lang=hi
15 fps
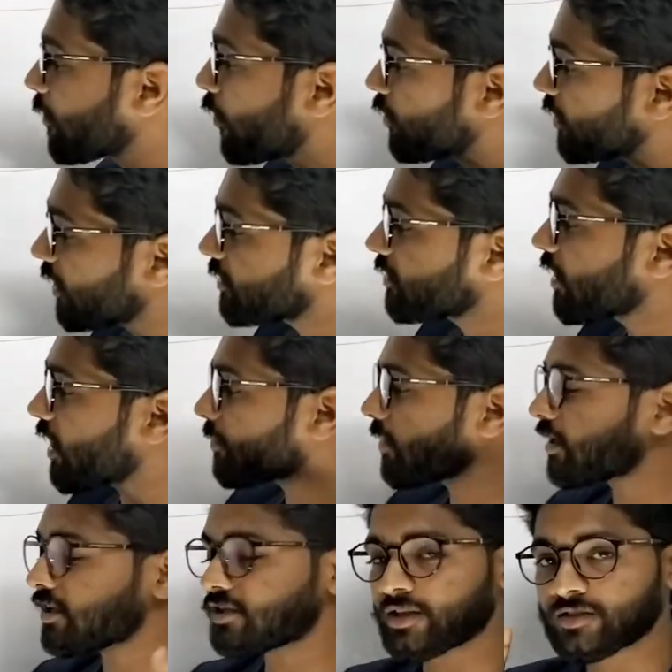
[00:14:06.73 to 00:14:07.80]
मौलिक अधिकार
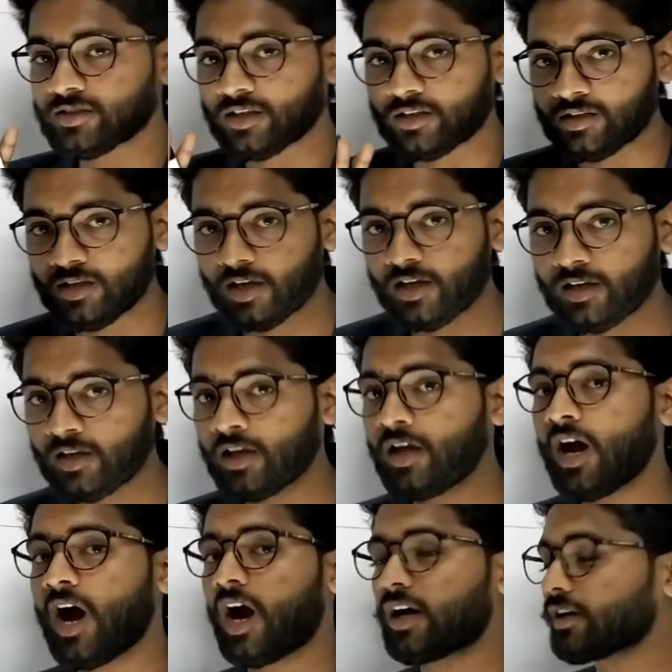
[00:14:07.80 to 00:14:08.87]
मैंने चर्चा किया है
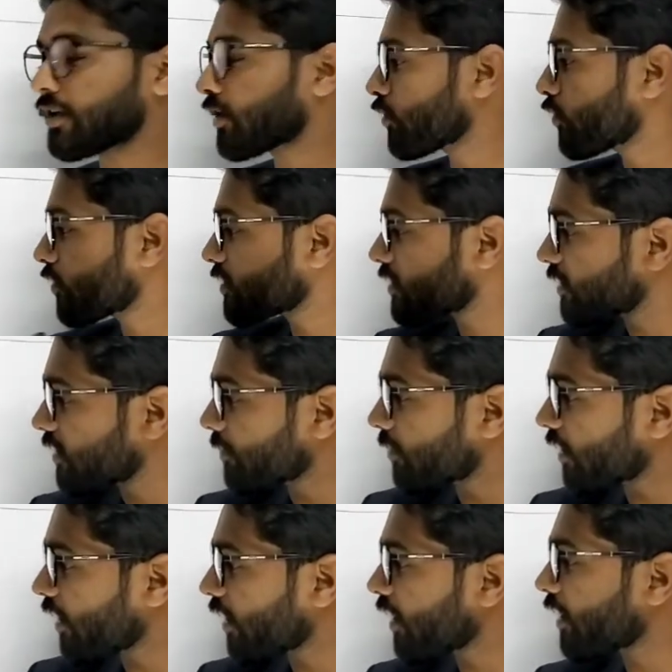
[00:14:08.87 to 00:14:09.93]
आर्टिकलों के ज़रिए
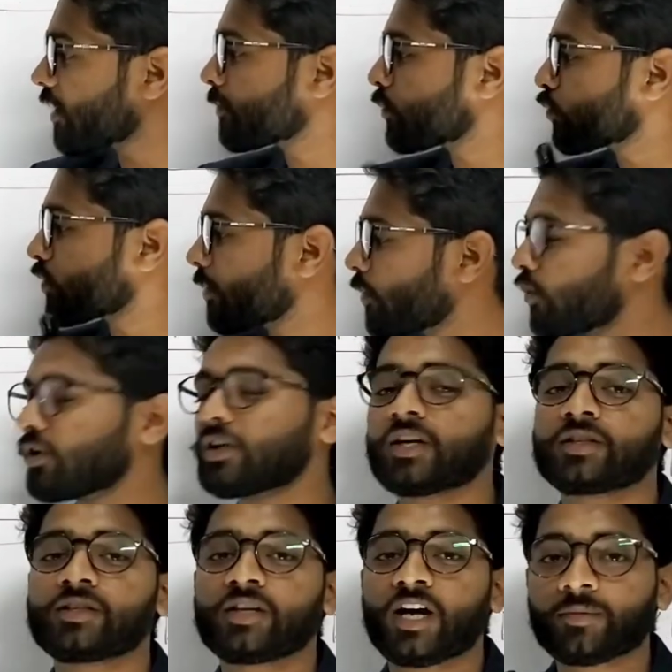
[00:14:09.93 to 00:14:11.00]
पढ़ाया है पूरा मौलिक
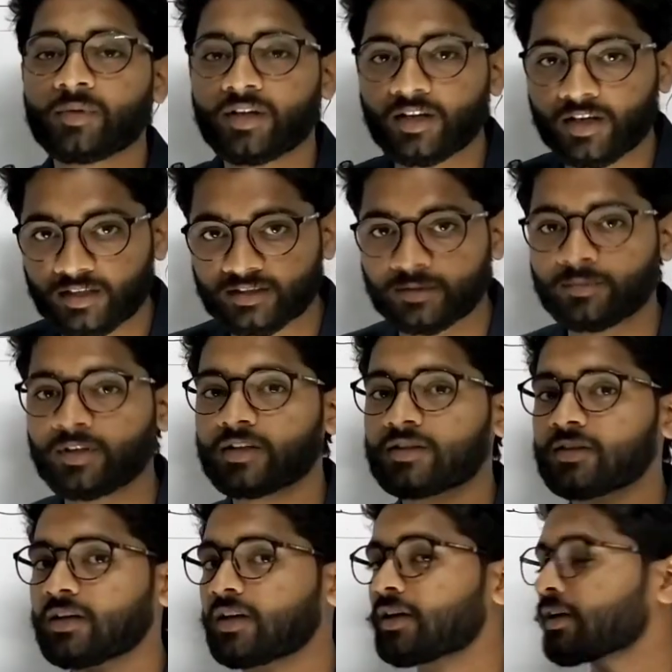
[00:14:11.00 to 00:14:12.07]
अधिकार मैंने ख़त्म कर
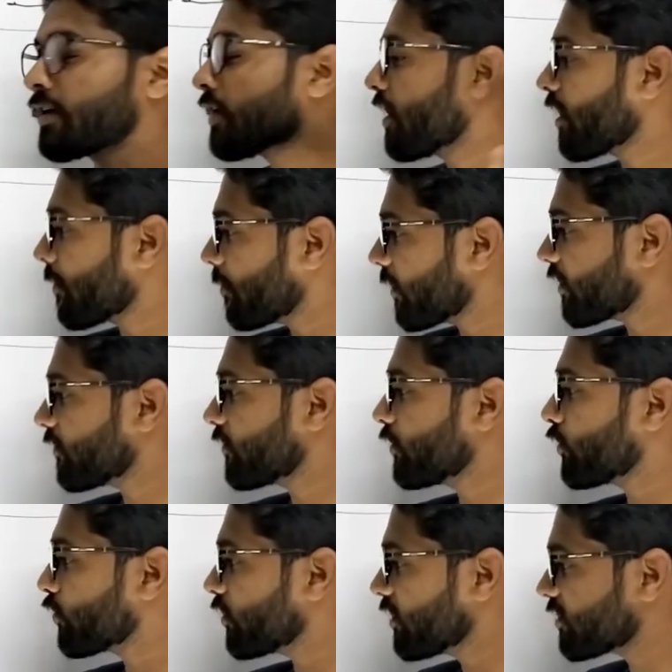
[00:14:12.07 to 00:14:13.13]
दिया है मेरी
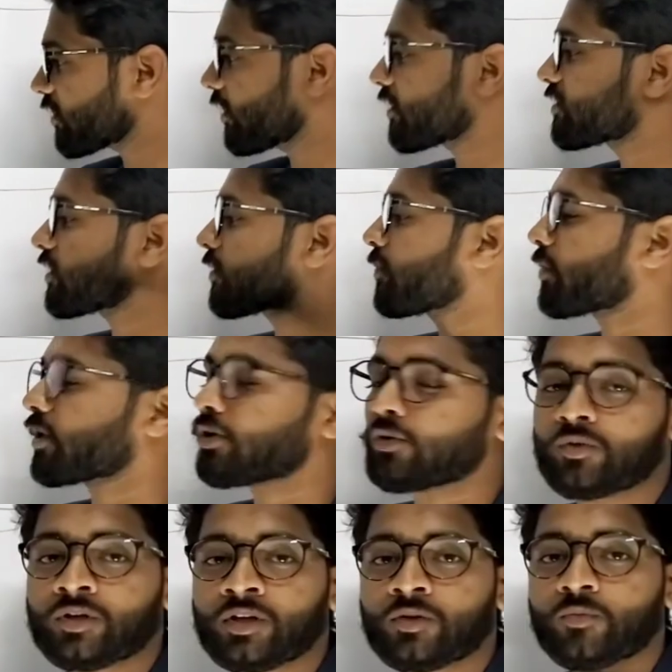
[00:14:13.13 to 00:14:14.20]
वीडियो नीचे लेक्चर में पढ़ी
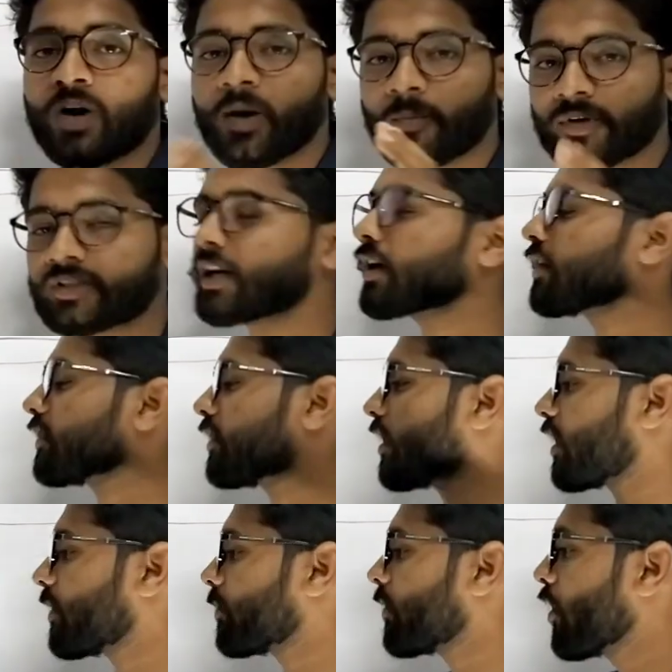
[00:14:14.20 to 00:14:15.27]
होंगी वहाँ पर जा करके
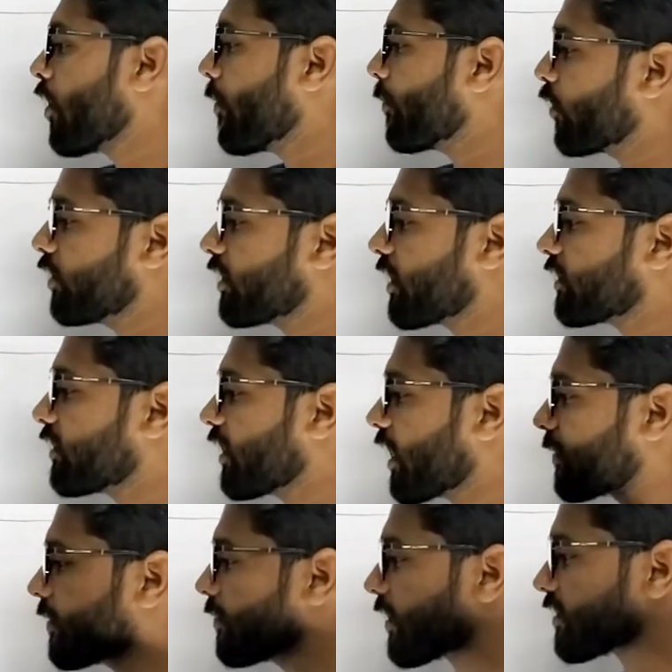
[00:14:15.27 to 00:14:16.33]
आप मौलिक
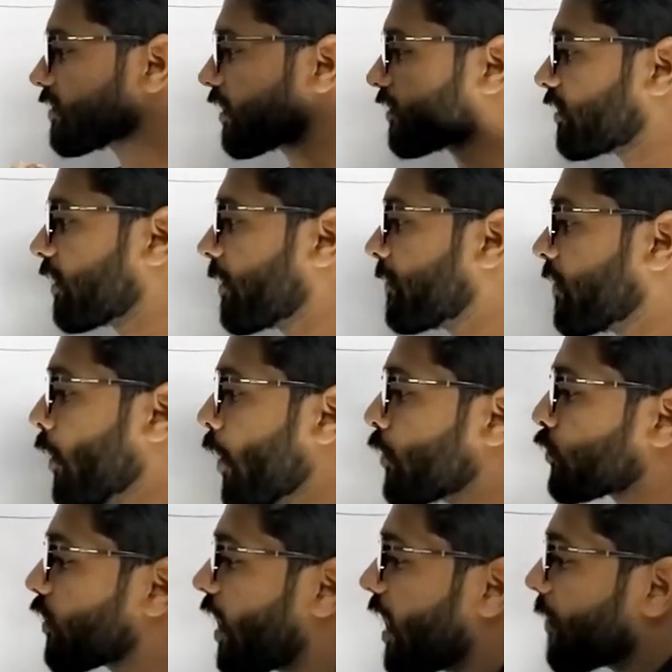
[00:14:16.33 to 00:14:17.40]
अधिकार भी पढ़ सकते हैं
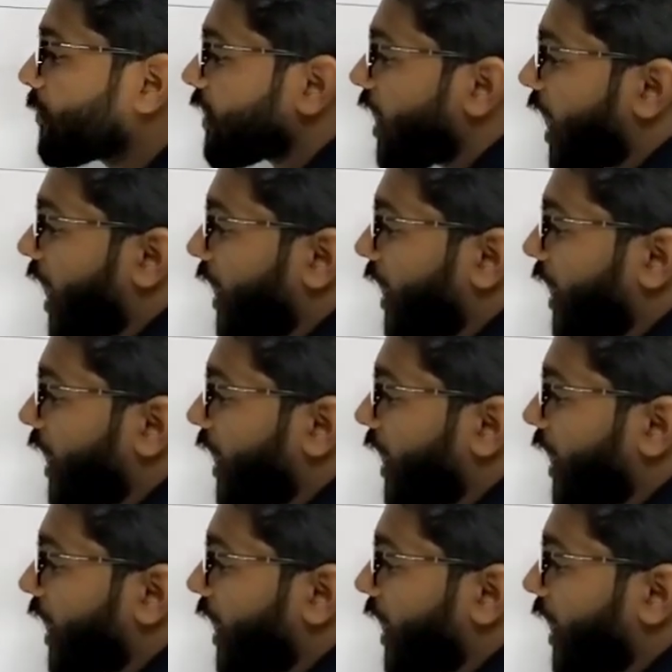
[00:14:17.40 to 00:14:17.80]
तो यहाँ पर